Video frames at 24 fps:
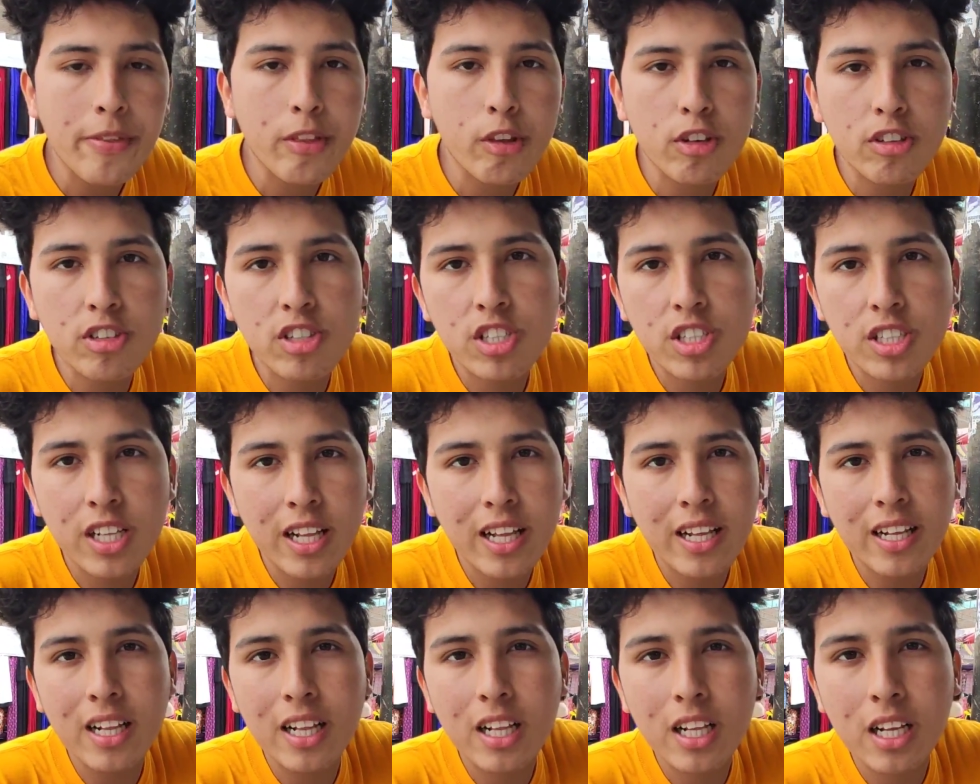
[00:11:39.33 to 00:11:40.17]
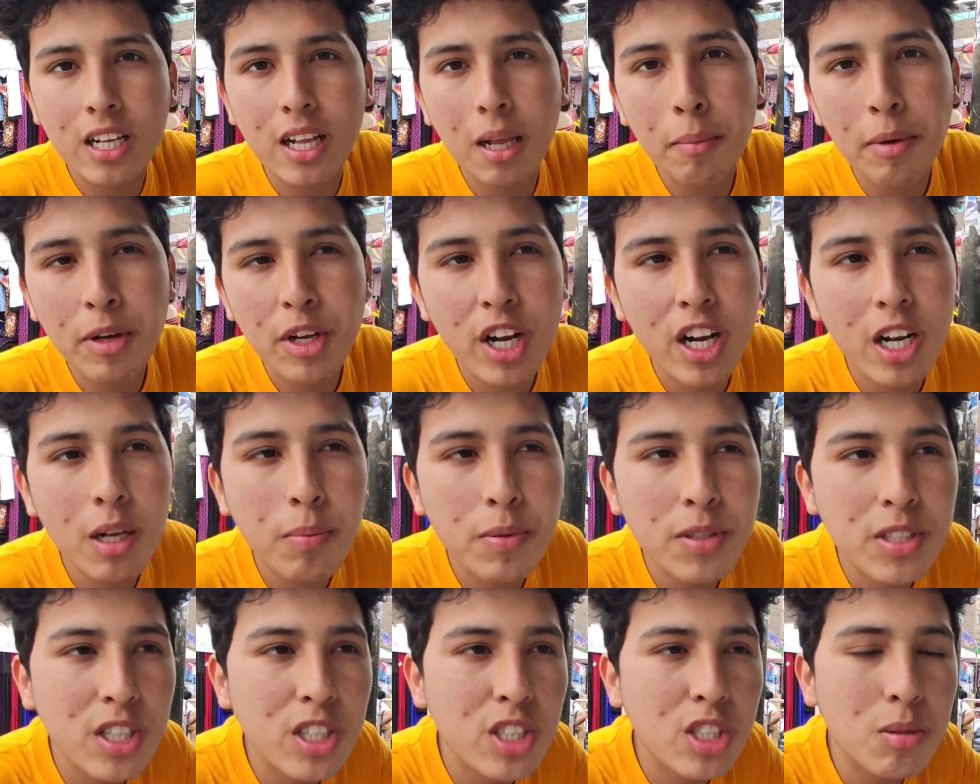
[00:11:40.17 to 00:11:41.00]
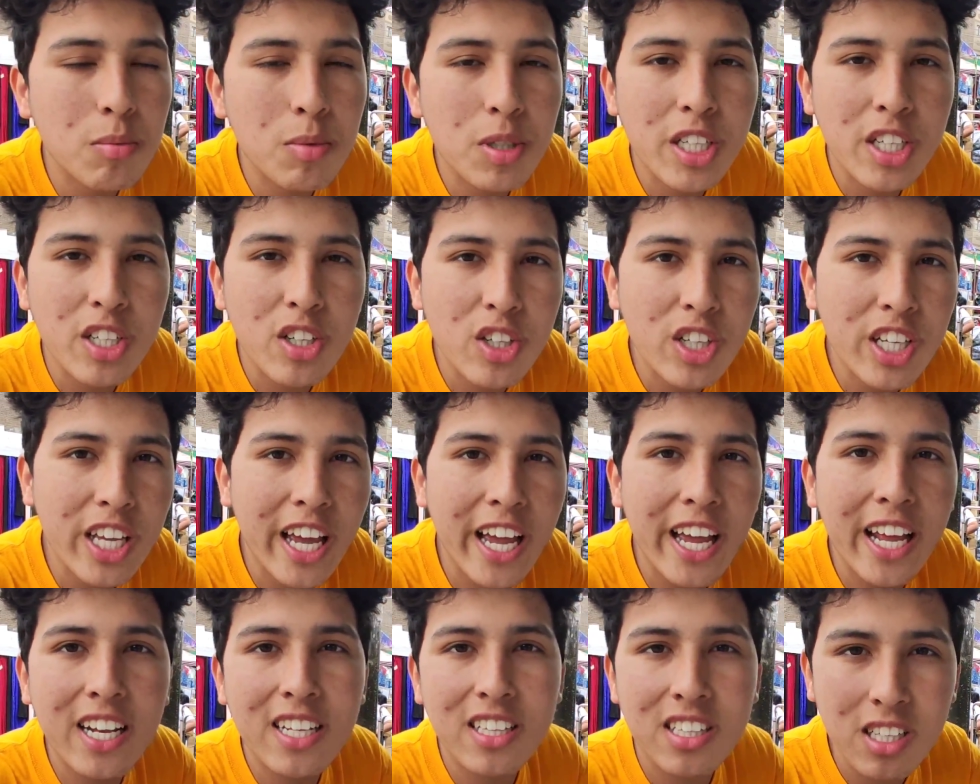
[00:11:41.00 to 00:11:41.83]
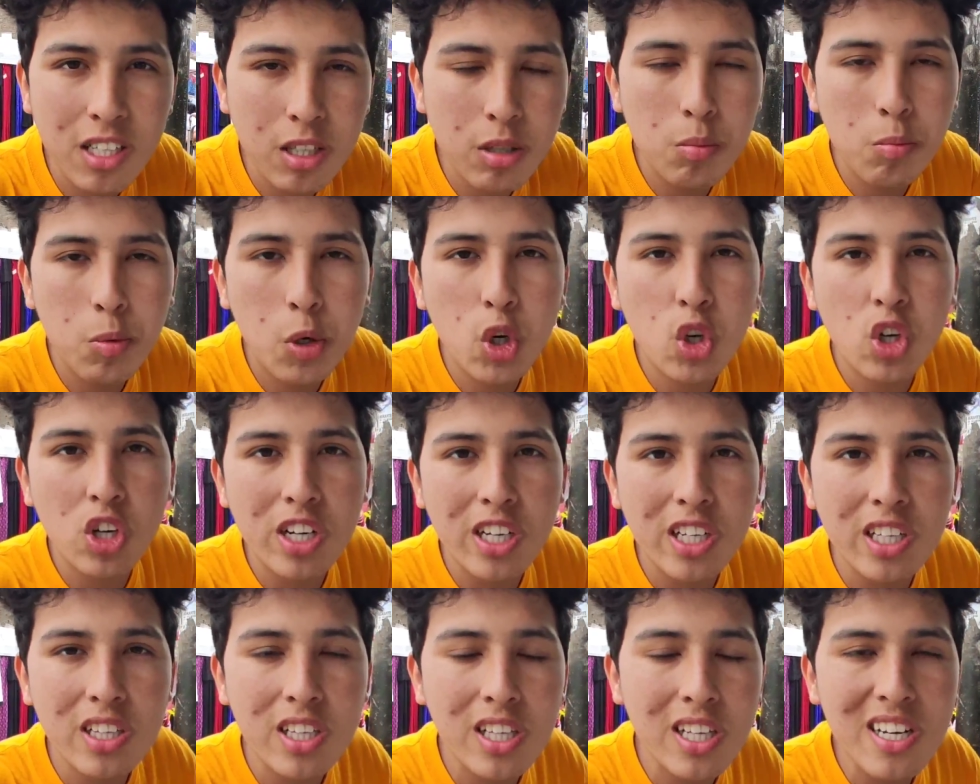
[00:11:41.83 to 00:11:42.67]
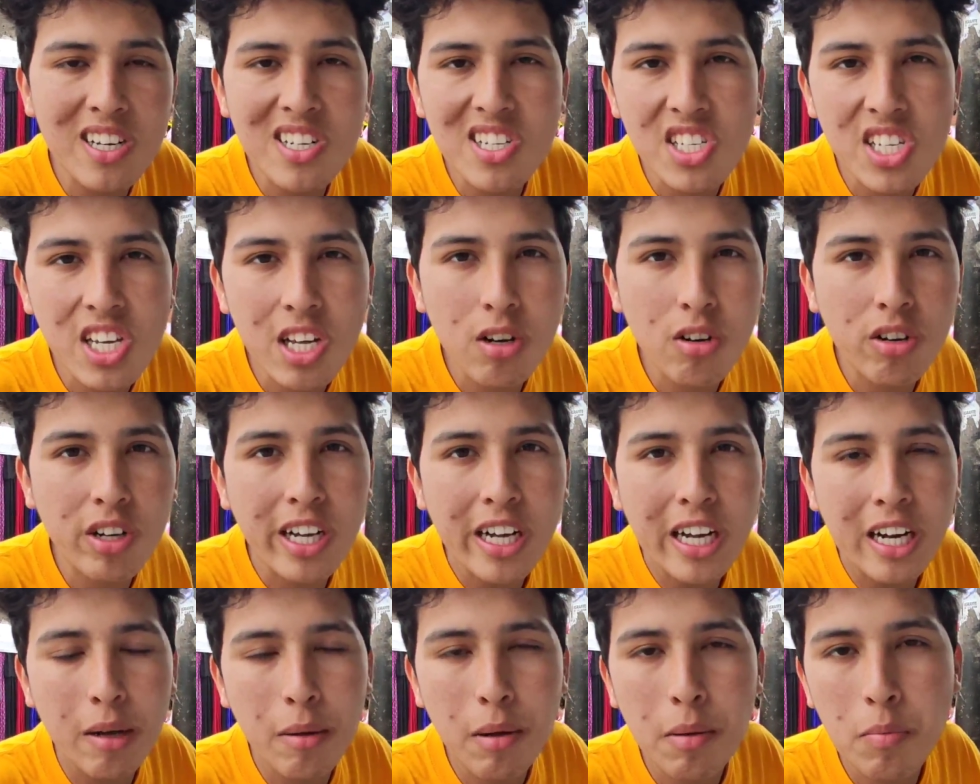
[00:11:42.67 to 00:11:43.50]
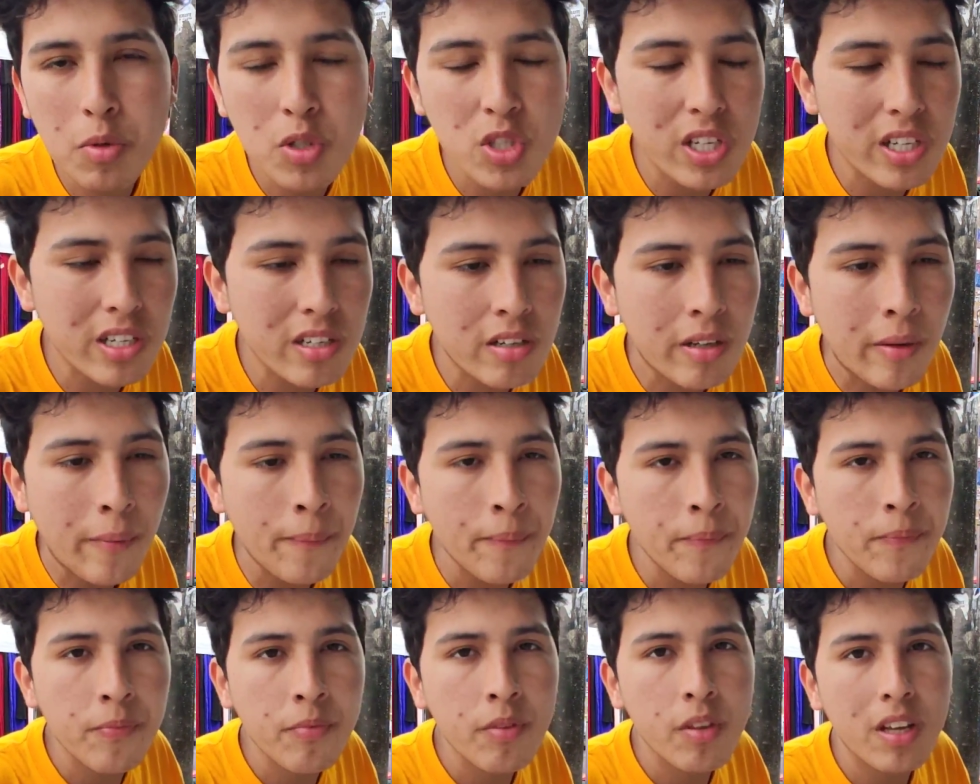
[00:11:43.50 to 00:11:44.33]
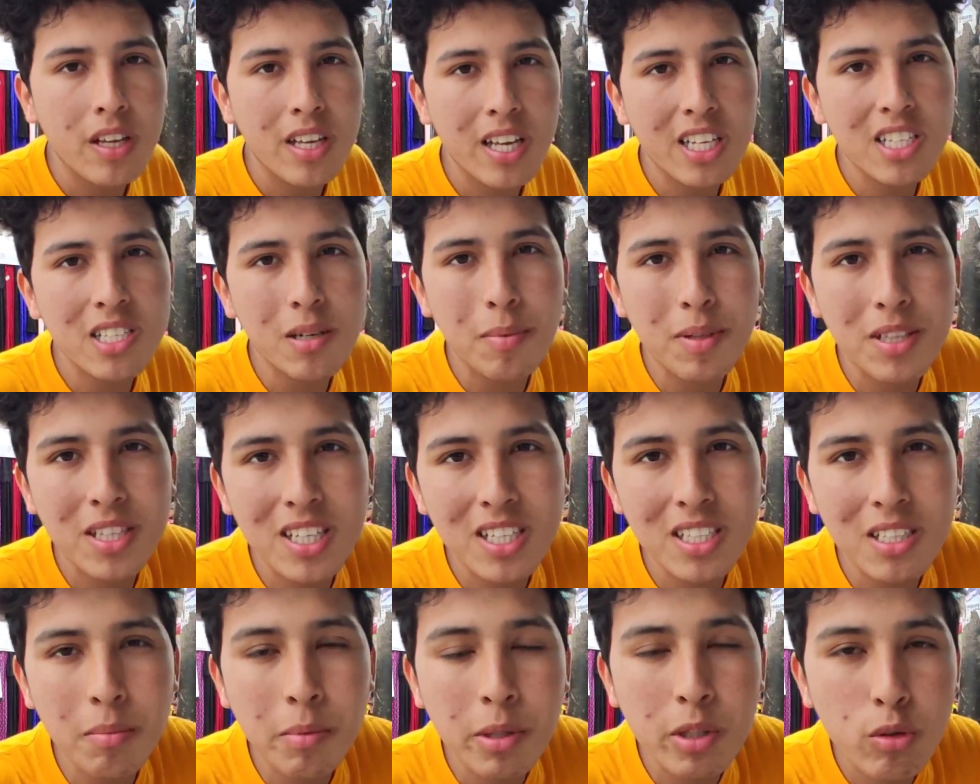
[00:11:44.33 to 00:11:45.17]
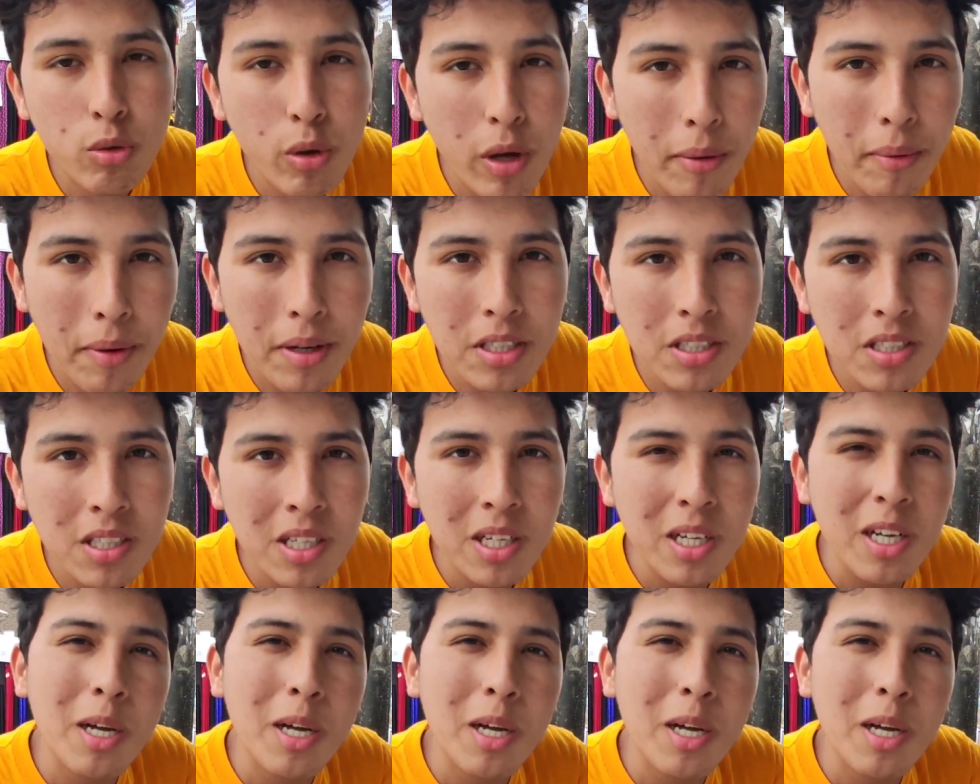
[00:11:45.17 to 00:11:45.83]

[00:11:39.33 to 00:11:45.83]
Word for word: Entonces, la, mayoría de las personas como que no quieren, tienen un poco de recelo que grabemos ahí y hay zapatillas también nuevas,